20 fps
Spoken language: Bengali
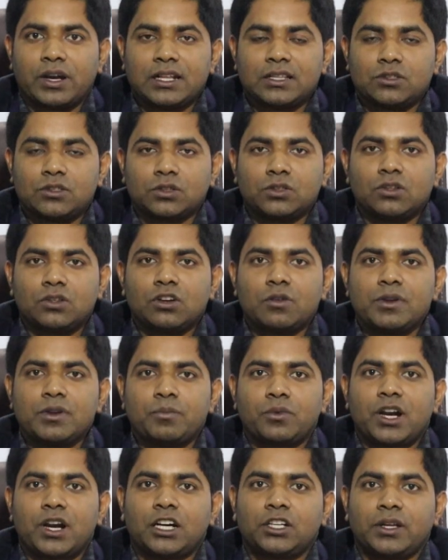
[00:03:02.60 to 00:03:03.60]
অয়েল যত
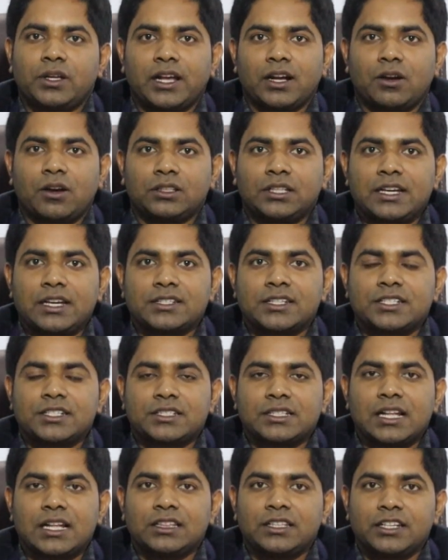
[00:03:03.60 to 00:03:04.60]
রকমের প্রোডাক্ট হয় এক কথা
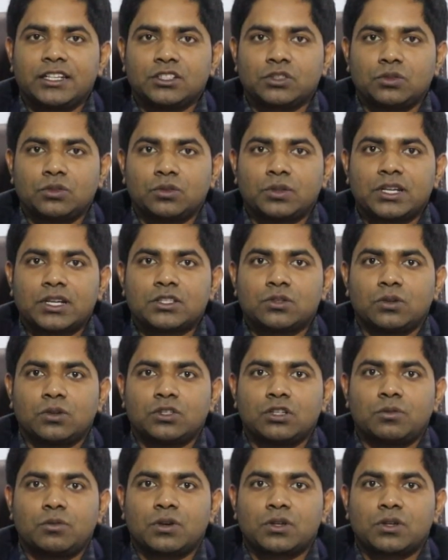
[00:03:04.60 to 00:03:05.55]
ইন্ডাস্ট্রিয়াল থেকে শুরু করে ছোট